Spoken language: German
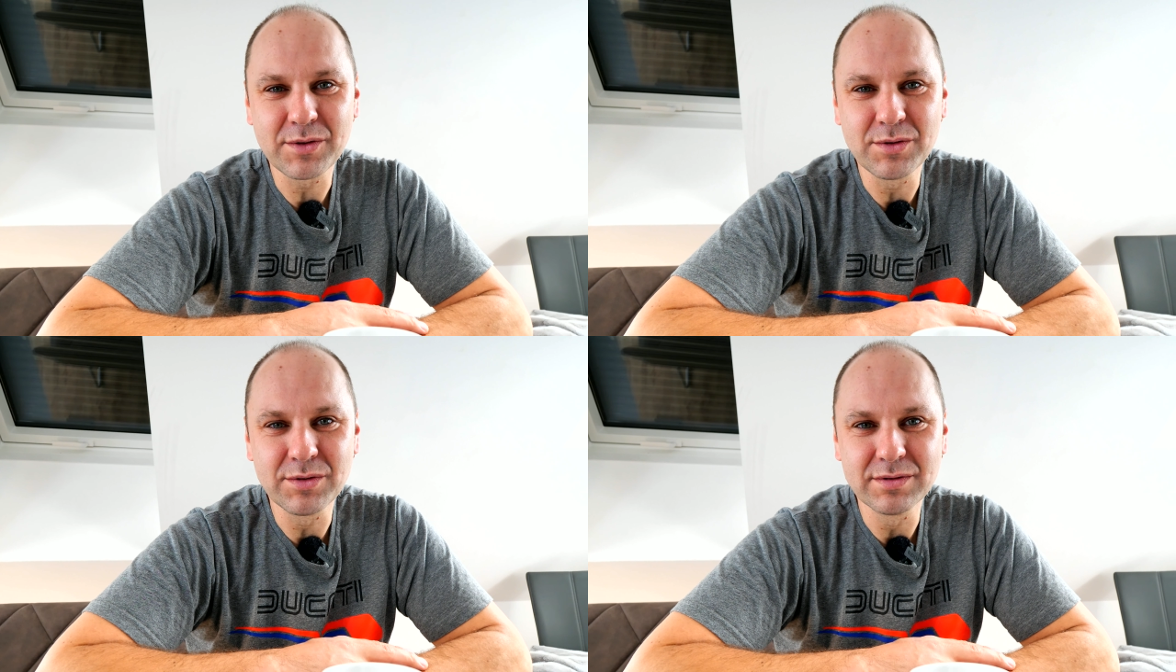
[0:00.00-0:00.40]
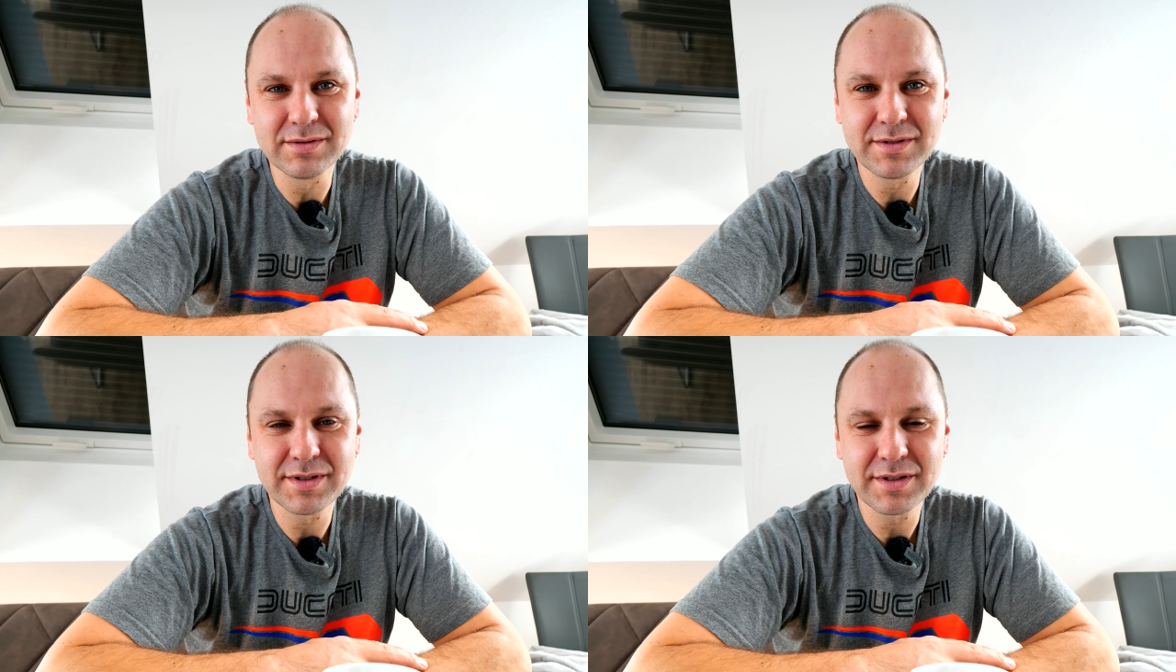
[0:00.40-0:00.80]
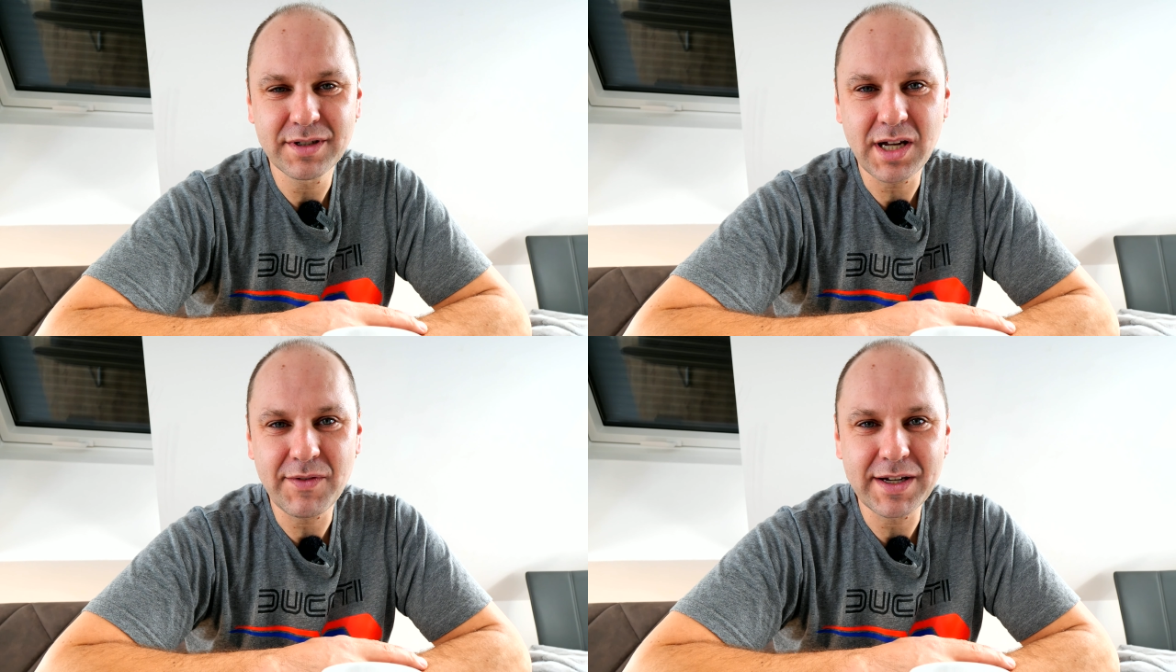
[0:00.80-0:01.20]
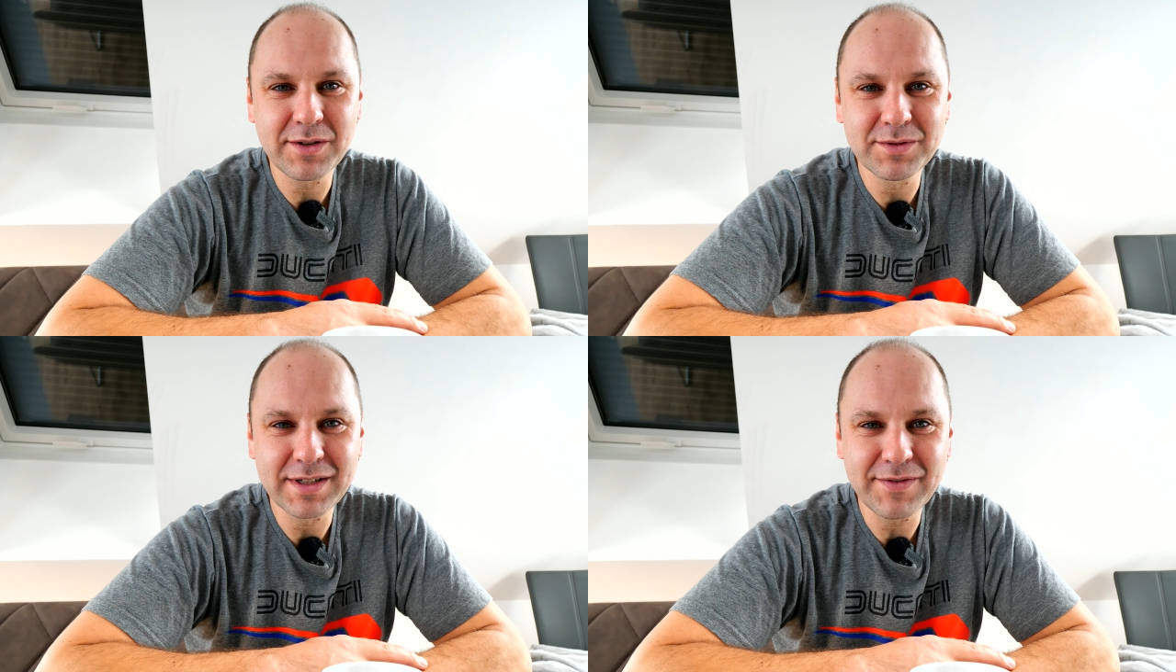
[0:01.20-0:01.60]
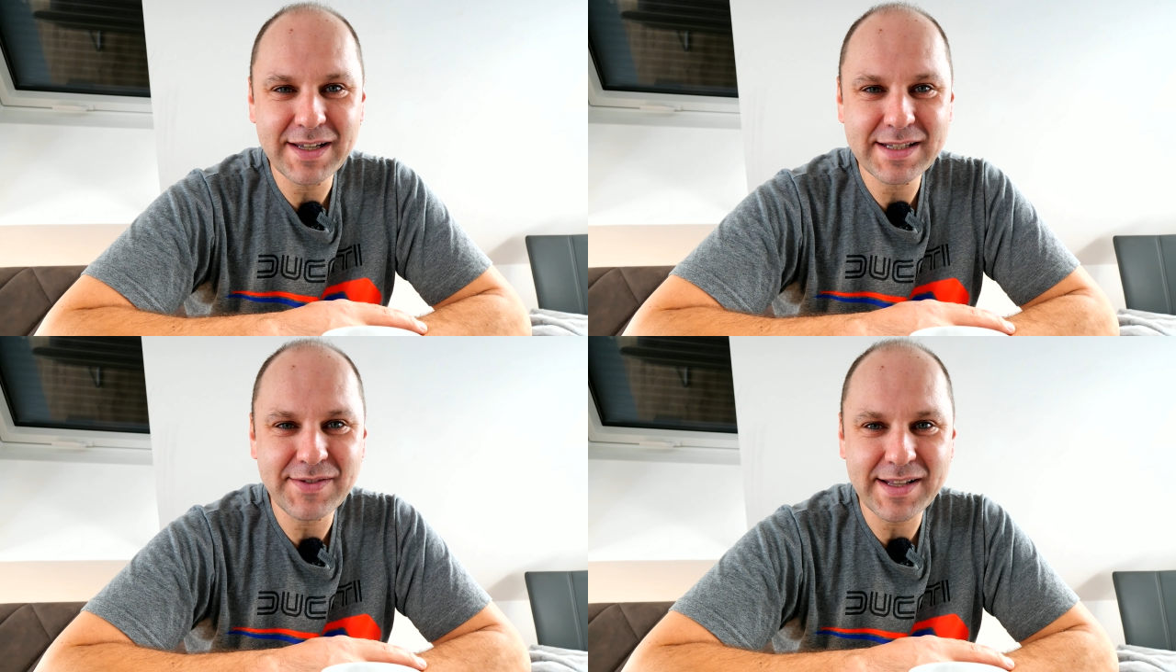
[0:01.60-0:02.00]
Und ja, war dann
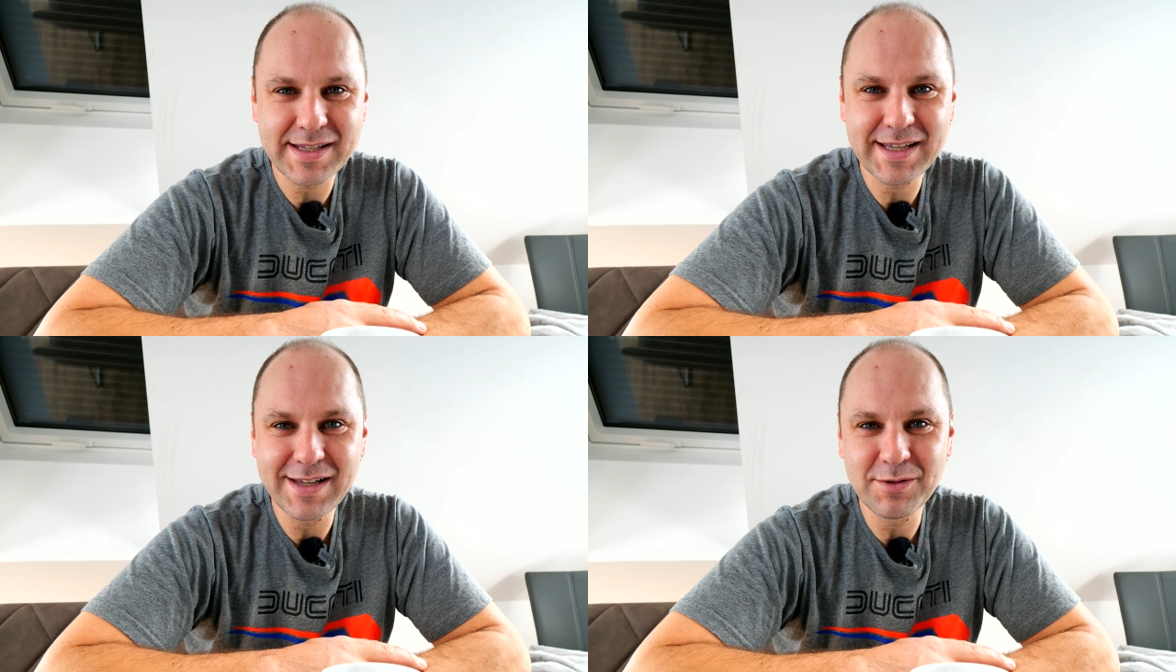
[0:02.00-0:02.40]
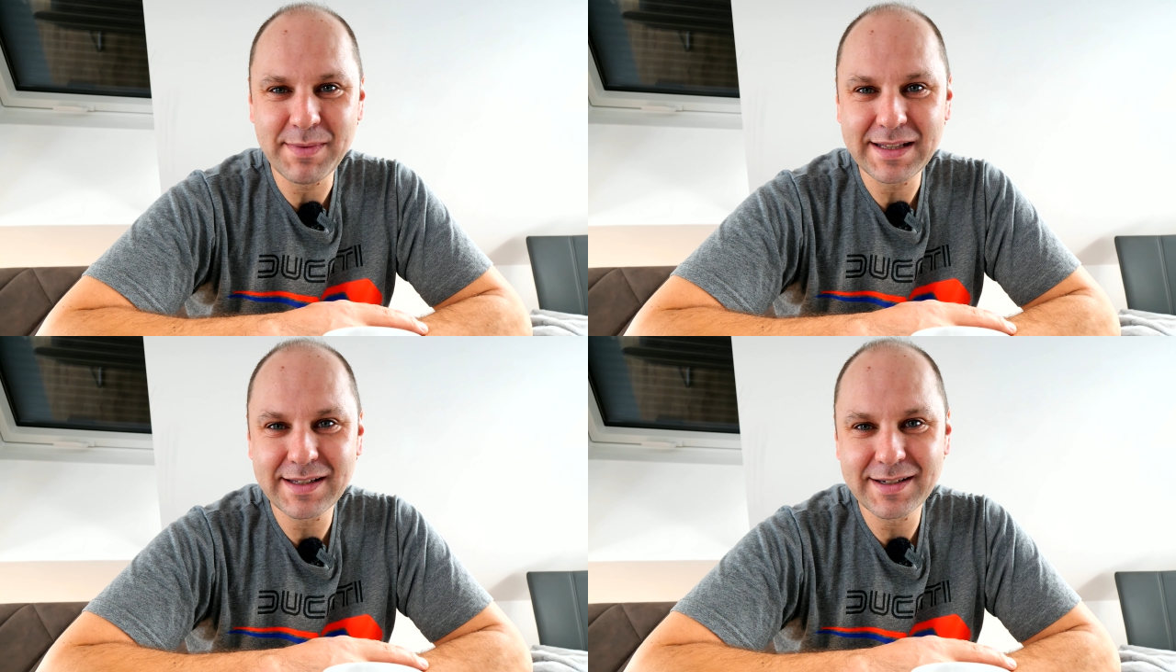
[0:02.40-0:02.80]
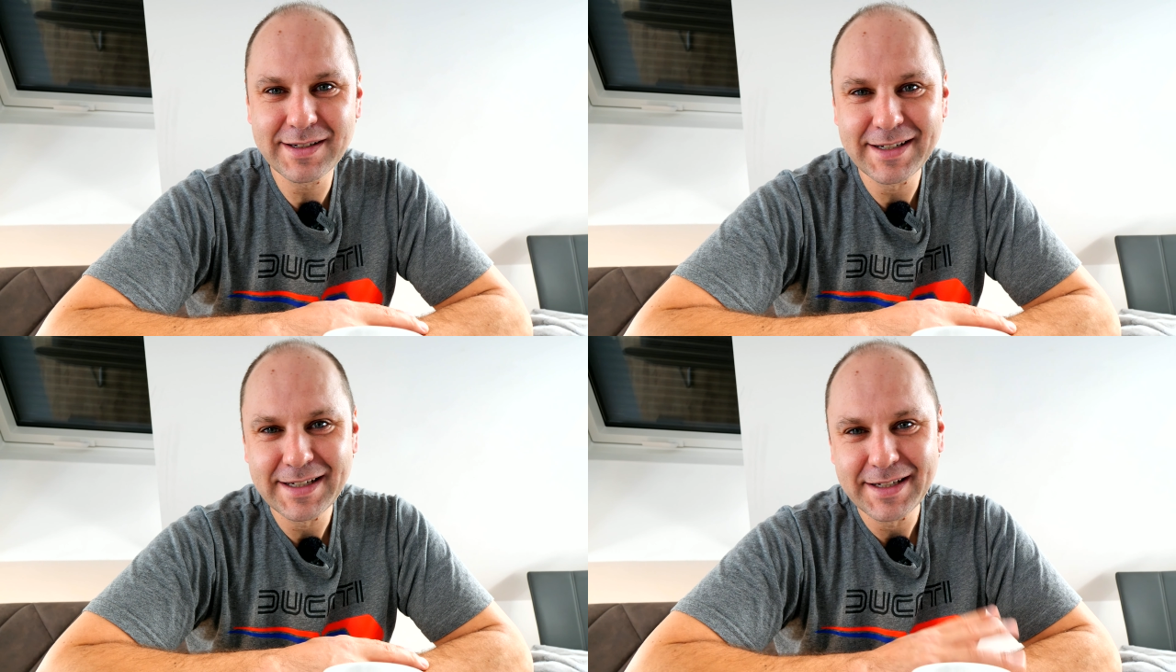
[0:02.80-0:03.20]
unterwegs 20 Kilometer.